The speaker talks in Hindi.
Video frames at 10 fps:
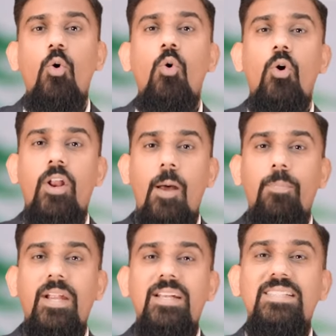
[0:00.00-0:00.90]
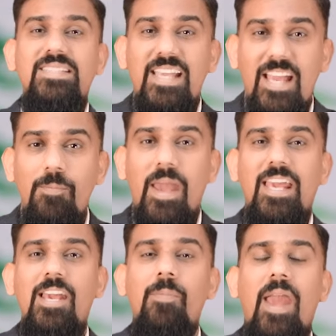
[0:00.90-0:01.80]
हो और आपके डिसीजन
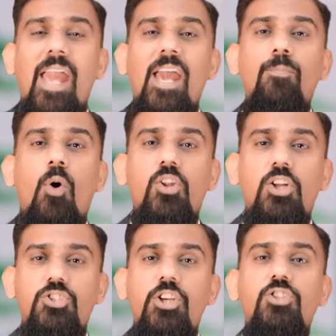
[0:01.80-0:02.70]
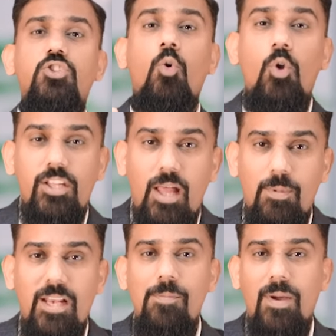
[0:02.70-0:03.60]
मेकिंग में एक बहुत अच्छी सहूलत
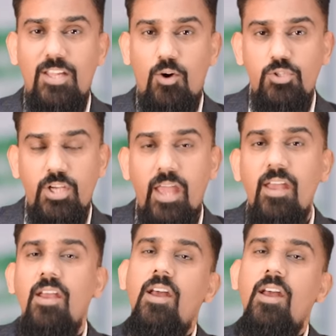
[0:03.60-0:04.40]
आपके लिए पैदा हो जाए